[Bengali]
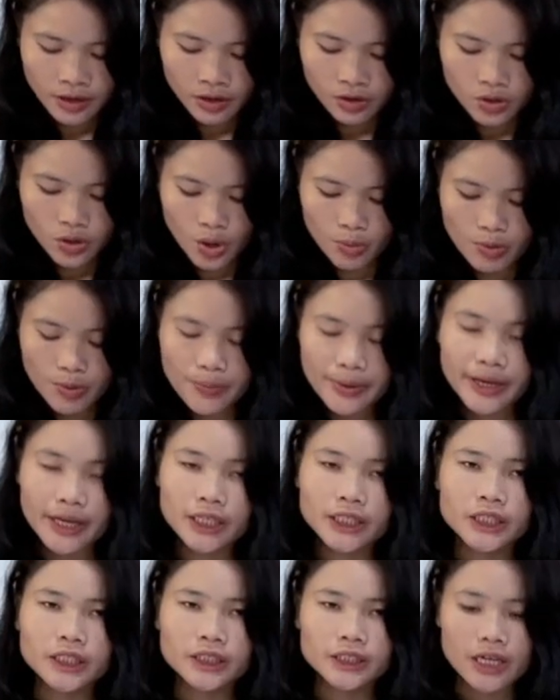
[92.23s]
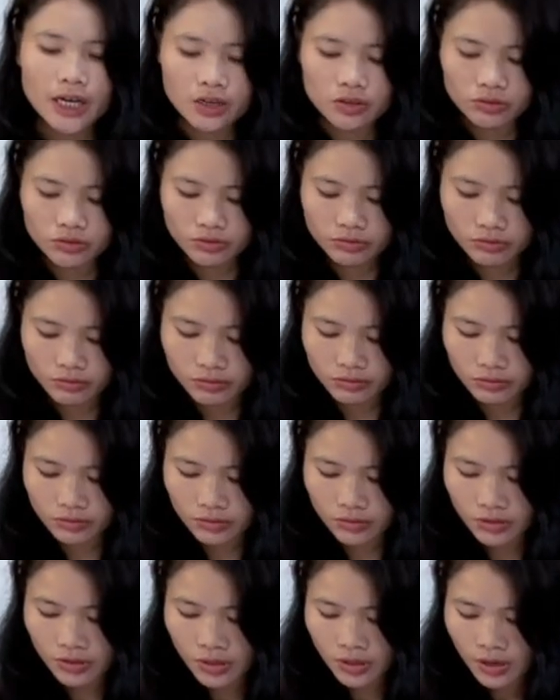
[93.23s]
ক্রমবিকাশের কারণ
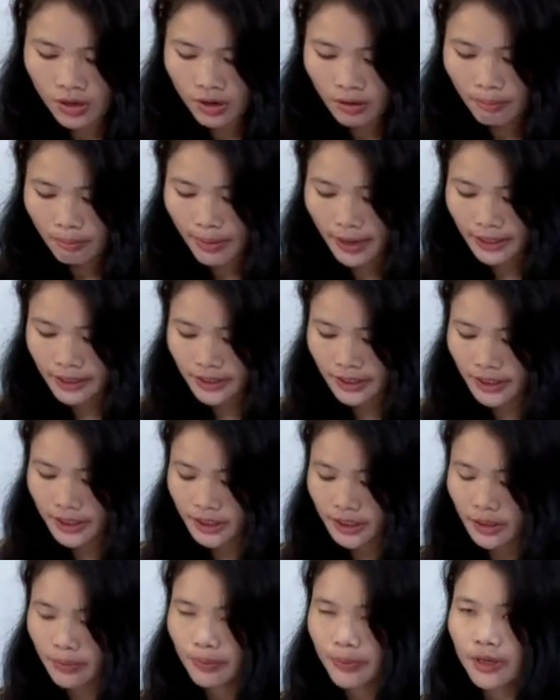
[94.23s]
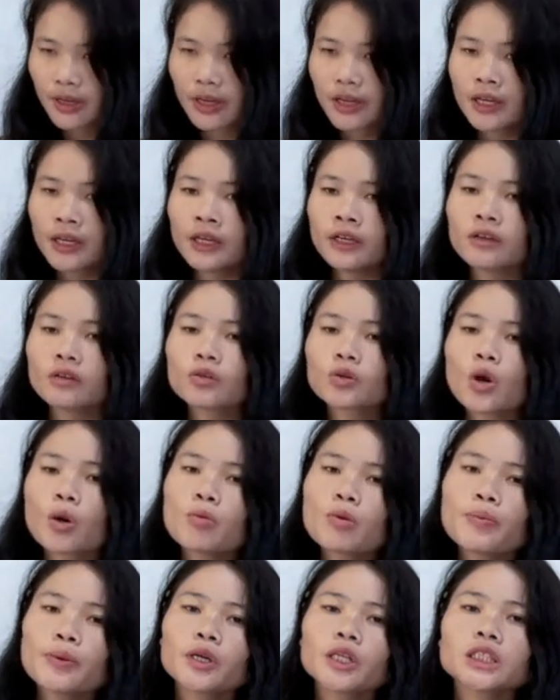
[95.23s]
বাচ্চা হিসেবে এই
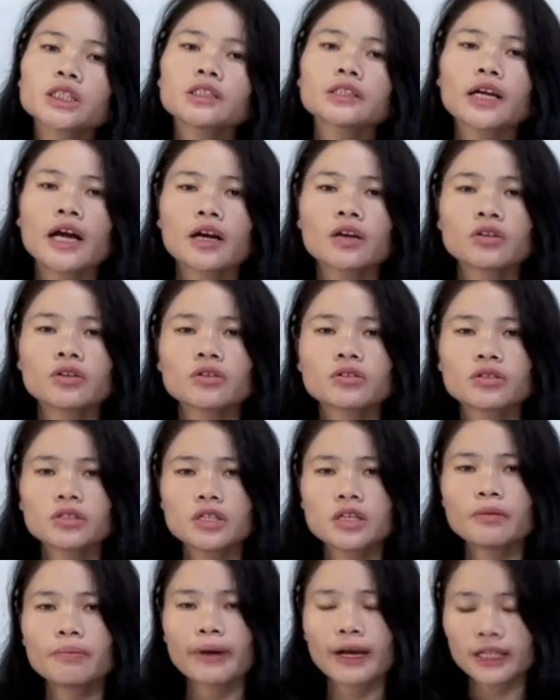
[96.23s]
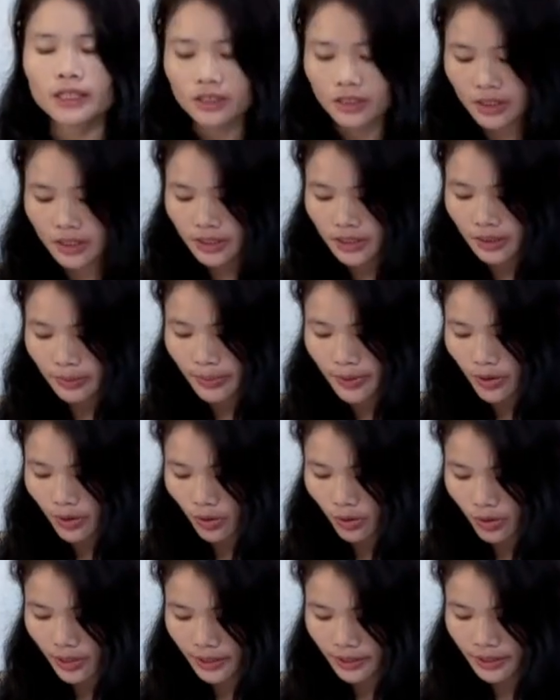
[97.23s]
ক্রমবিকাশের কারণ হচ্ছে বাচ্চা হিসেবে
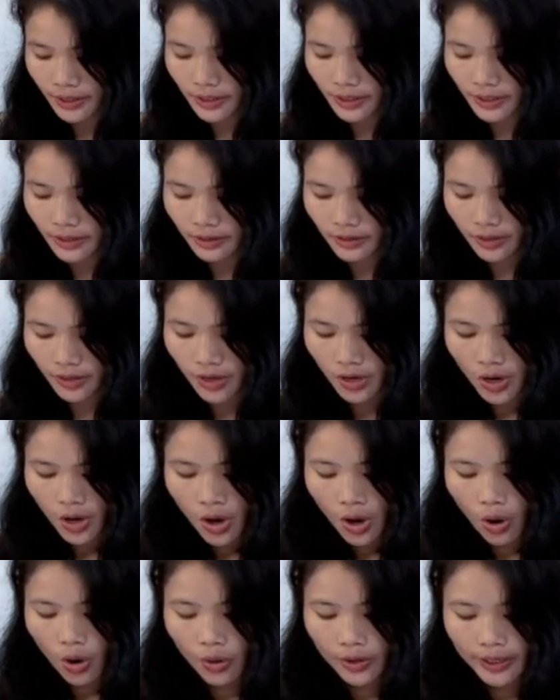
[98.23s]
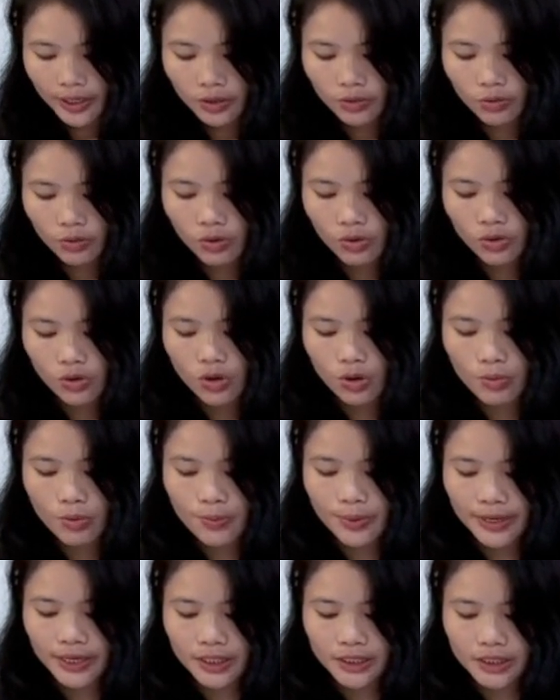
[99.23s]
হয়েছে অনেকগুলো
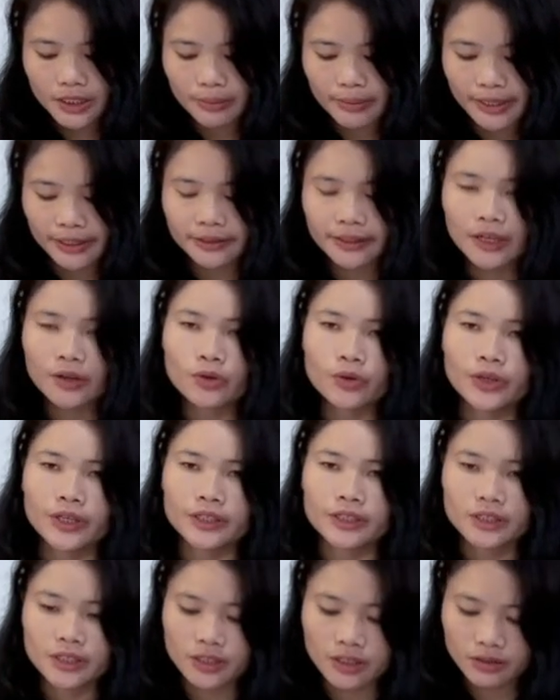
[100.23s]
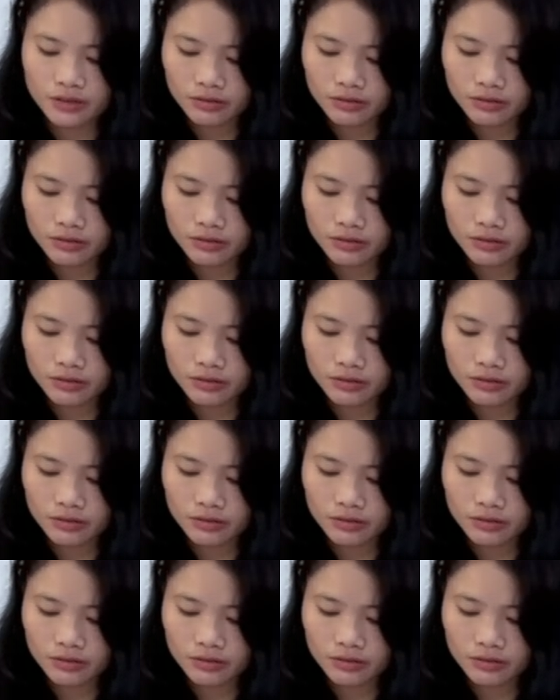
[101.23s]
ক্রমবিকাশের মেন্টাল রয়েছে